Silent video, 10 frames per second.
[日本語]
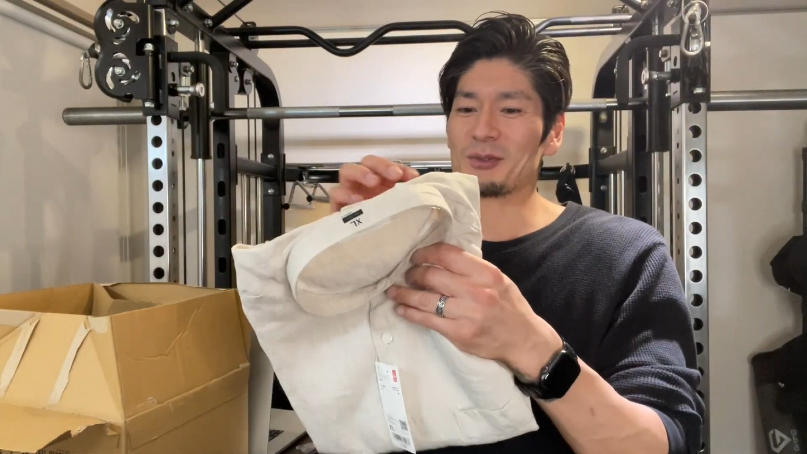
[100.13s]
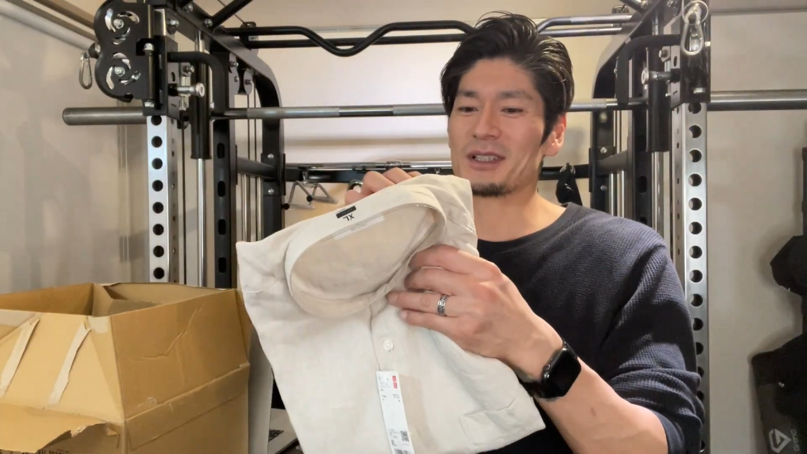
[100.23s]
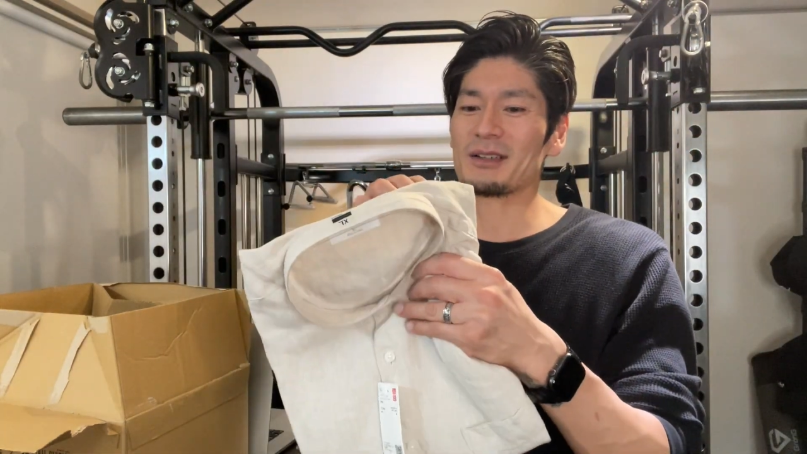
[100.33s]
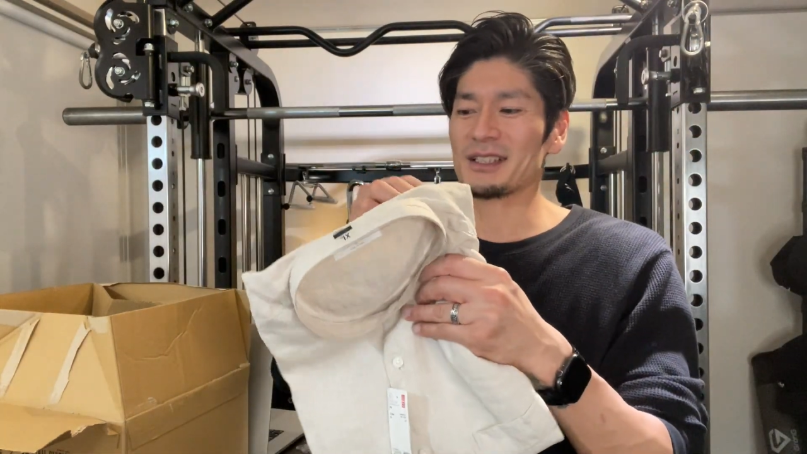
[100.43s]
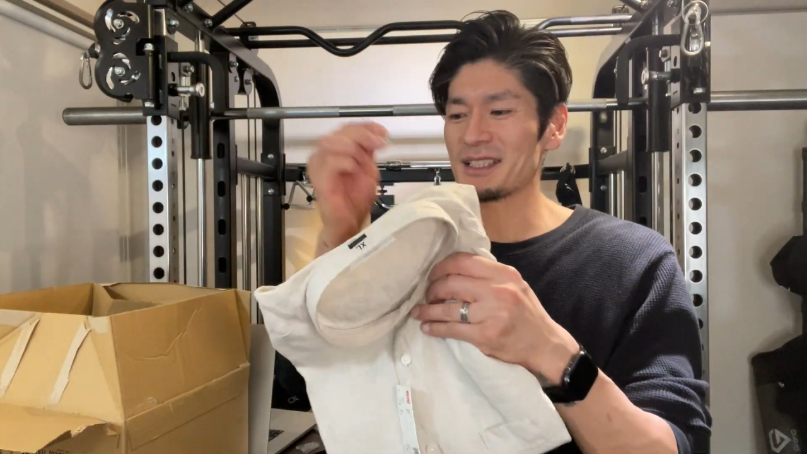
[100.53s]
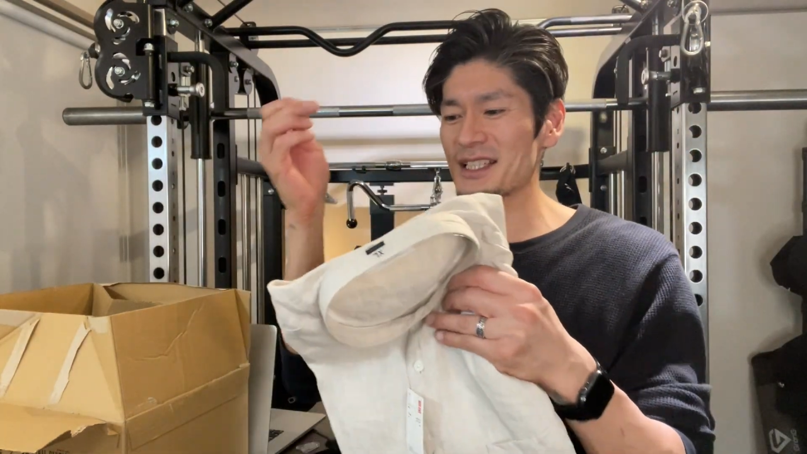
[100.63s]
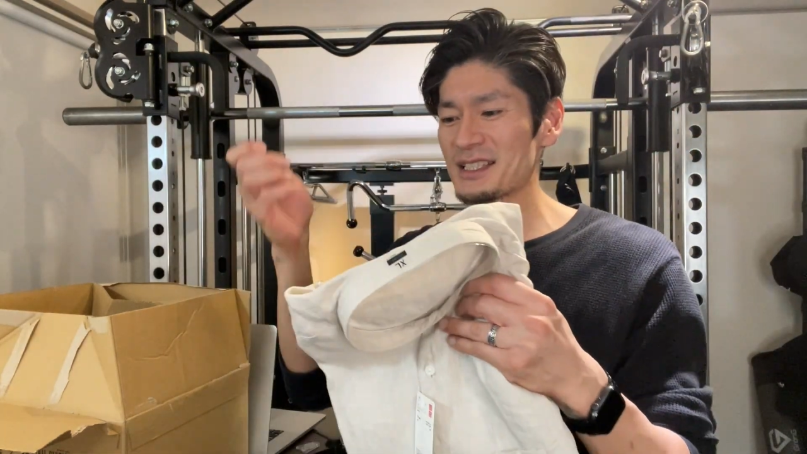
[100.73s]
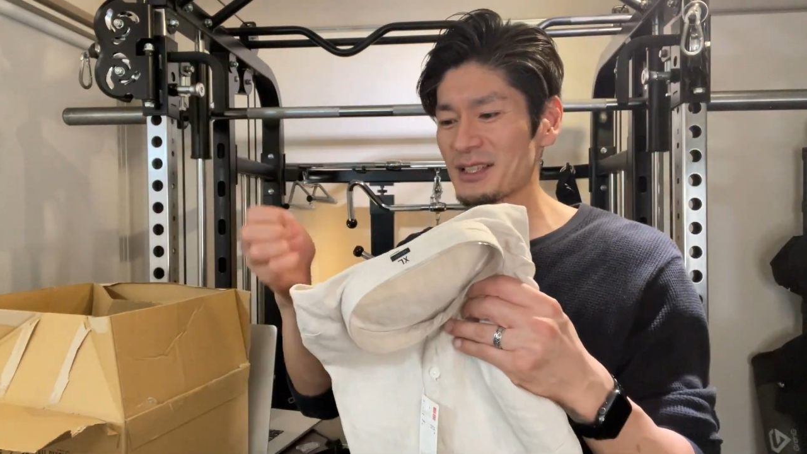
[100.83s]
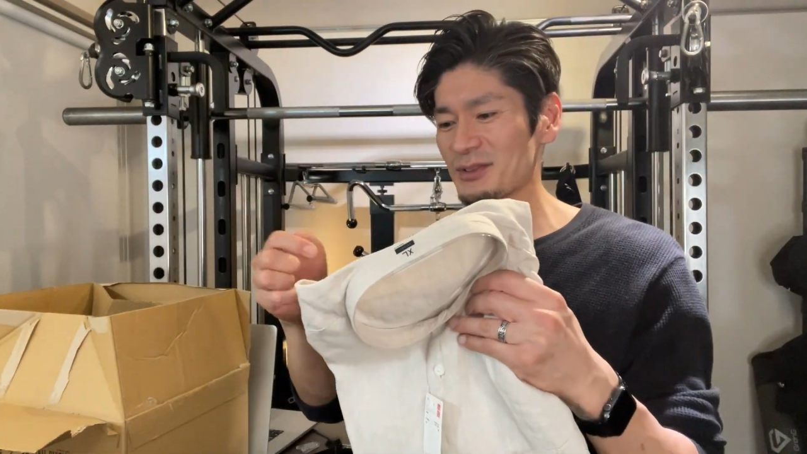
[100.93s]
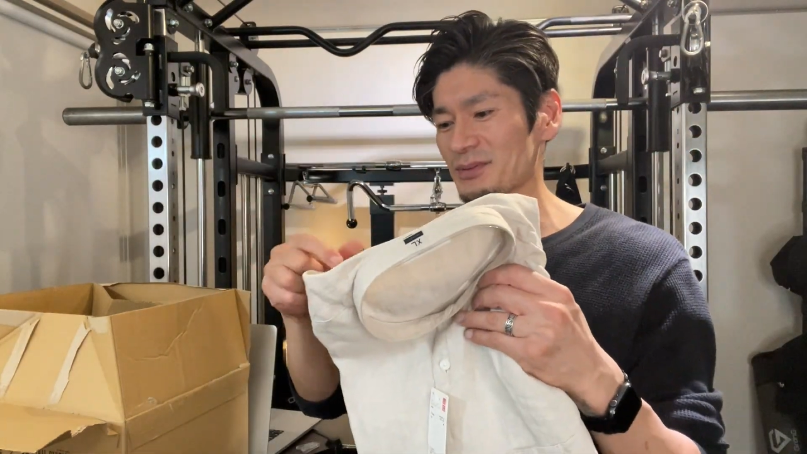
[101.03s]
今回は
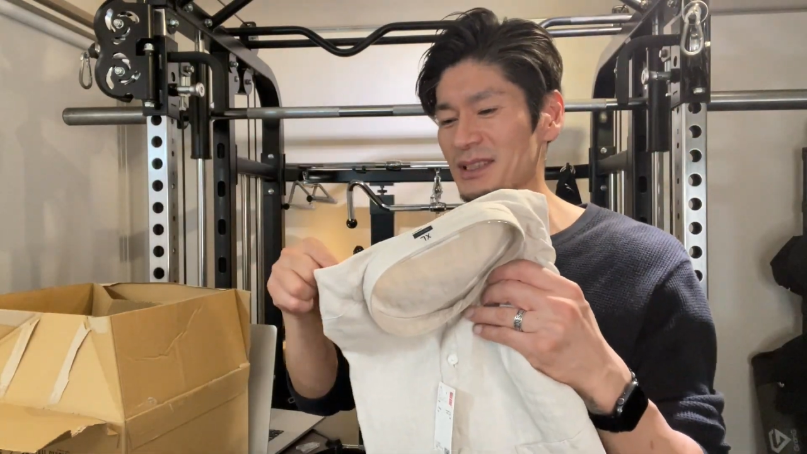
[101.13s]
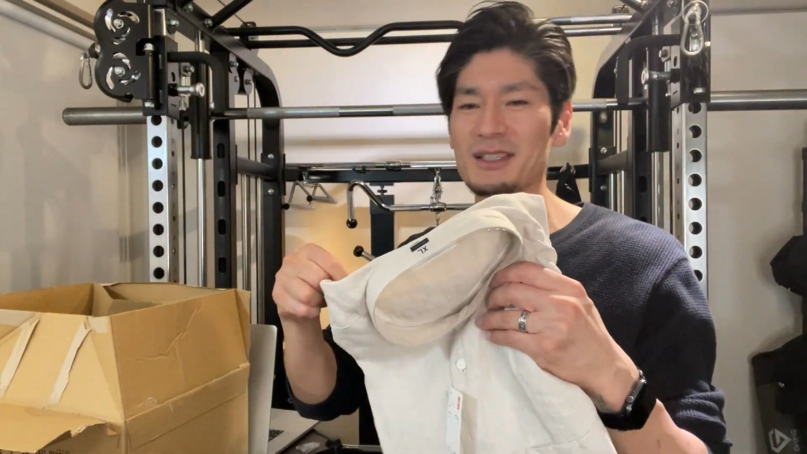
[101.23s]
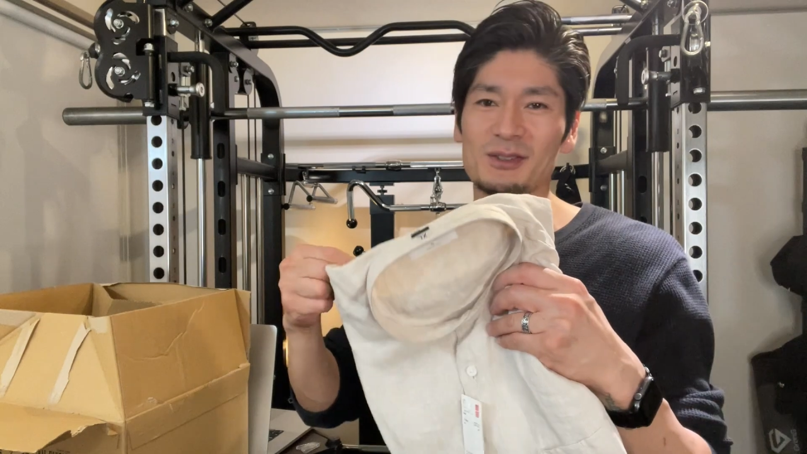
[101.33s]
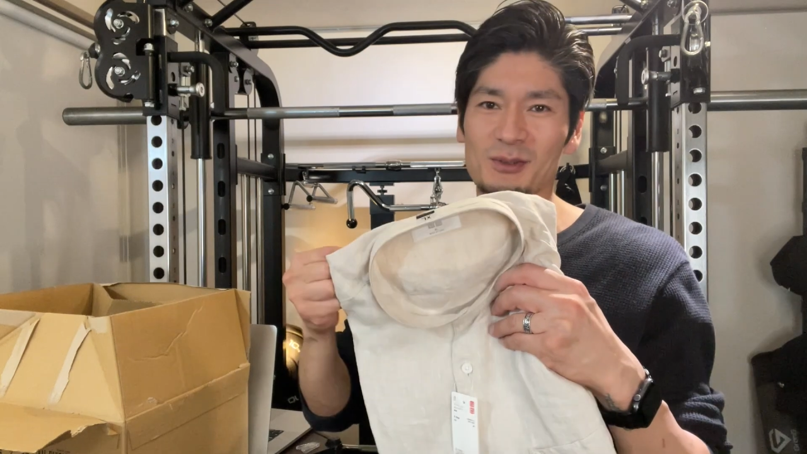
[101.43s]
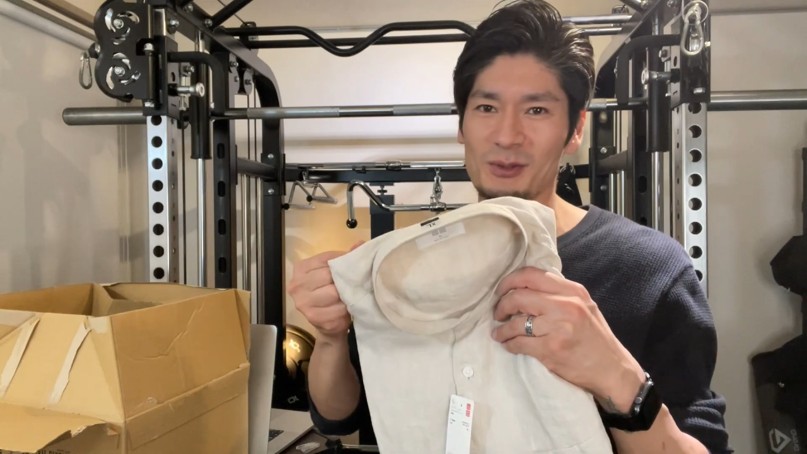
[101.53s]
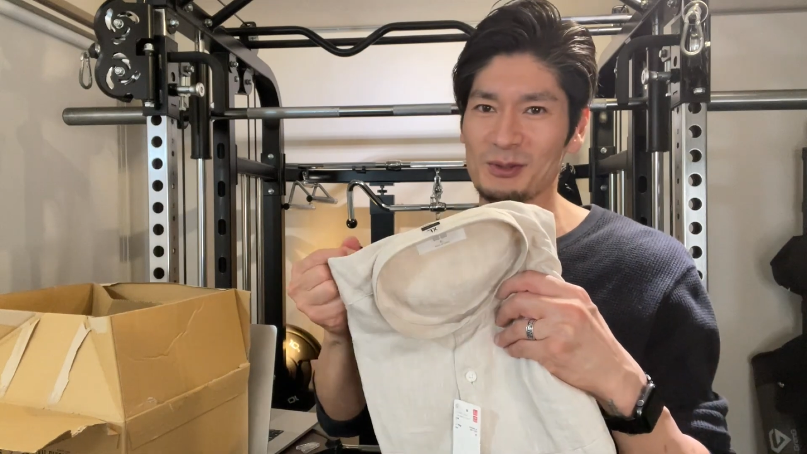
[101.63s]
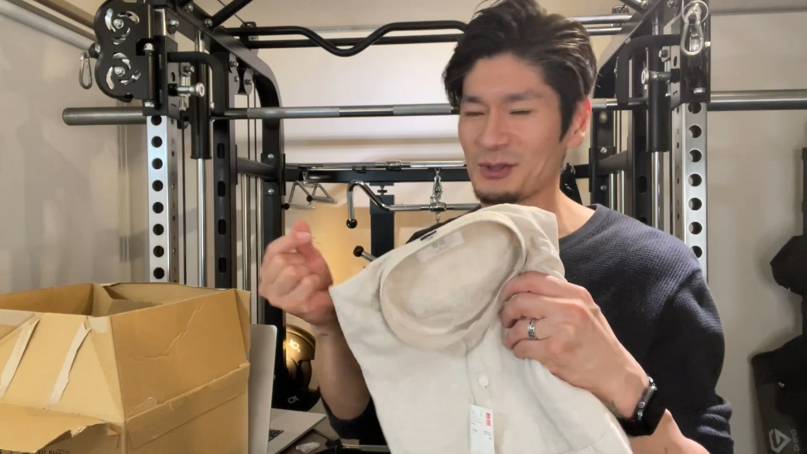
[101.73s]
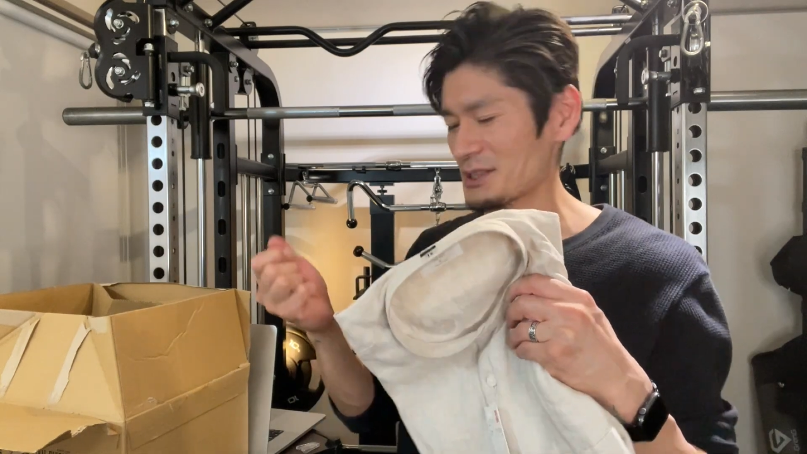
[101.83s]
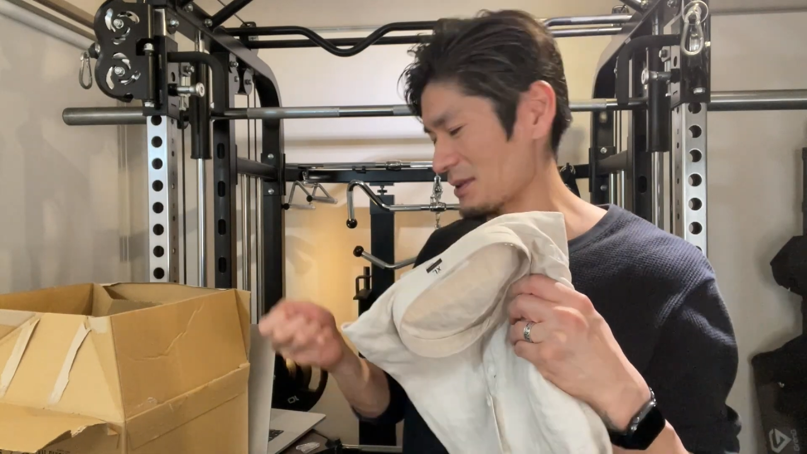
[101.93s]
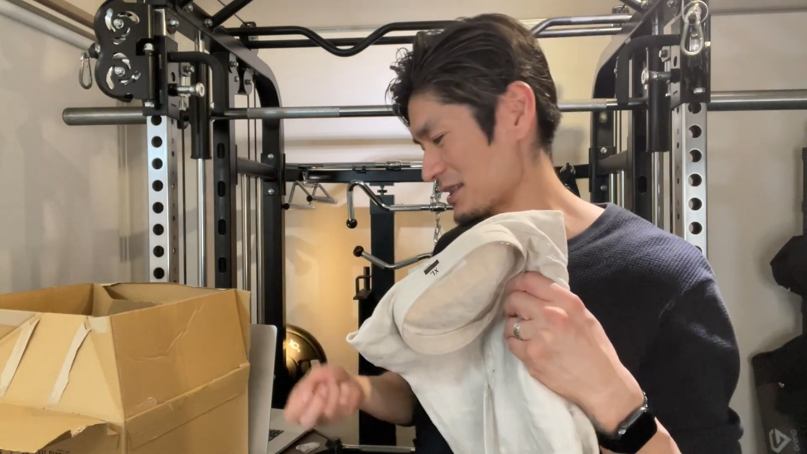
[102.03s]
リネンシャツを2つ購
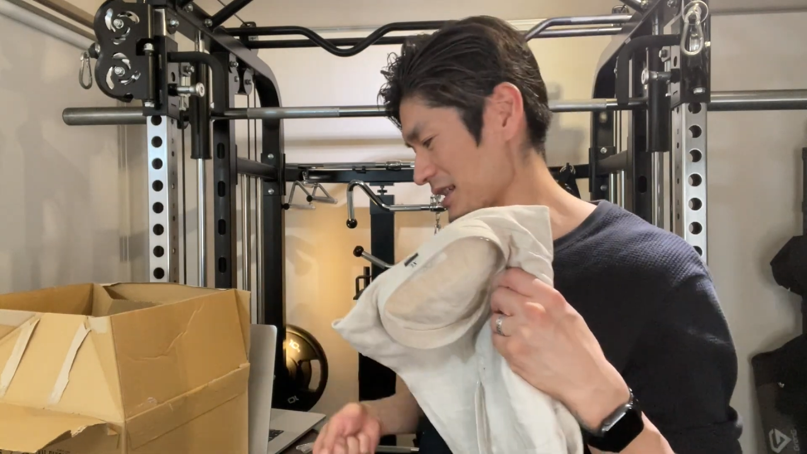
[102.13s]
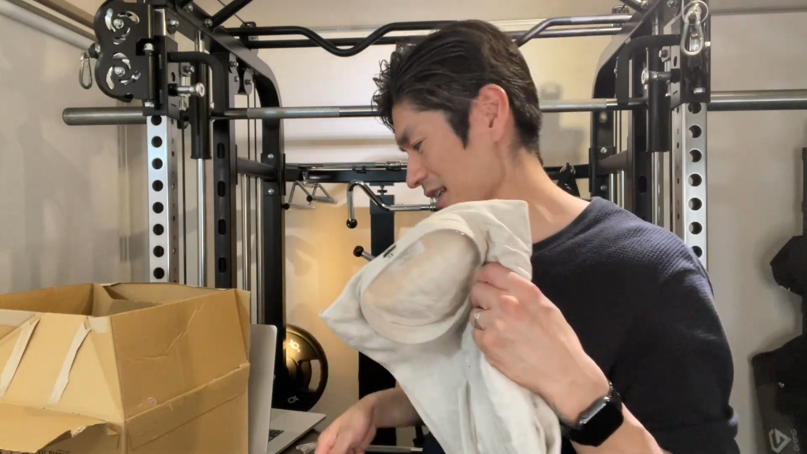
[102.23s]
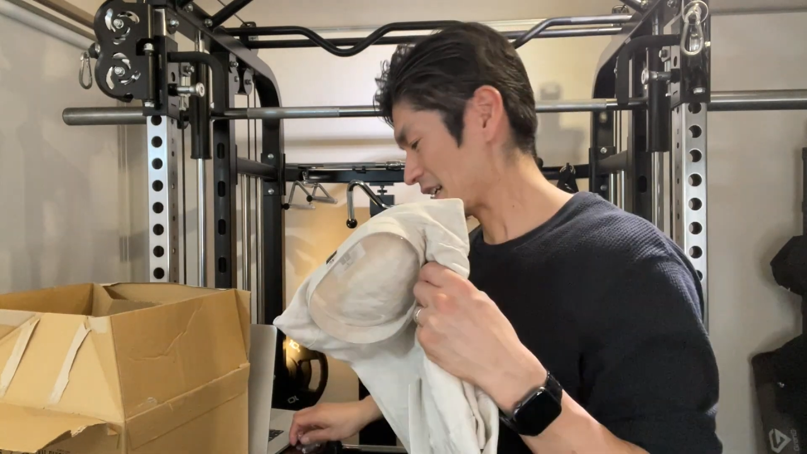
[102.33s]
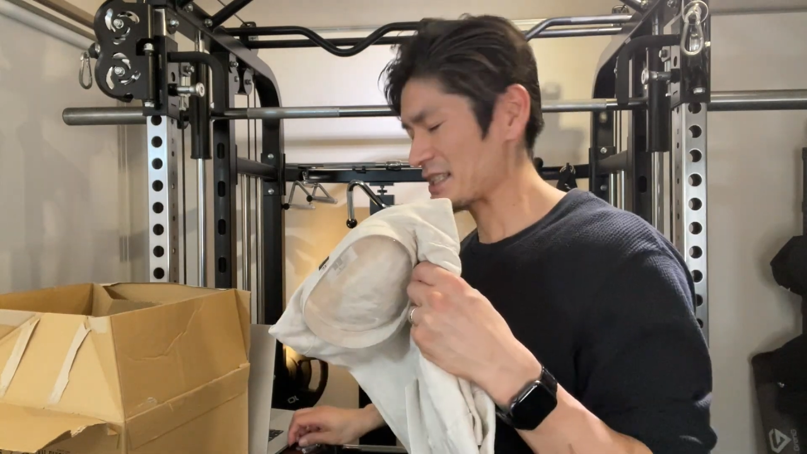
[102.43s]
入しました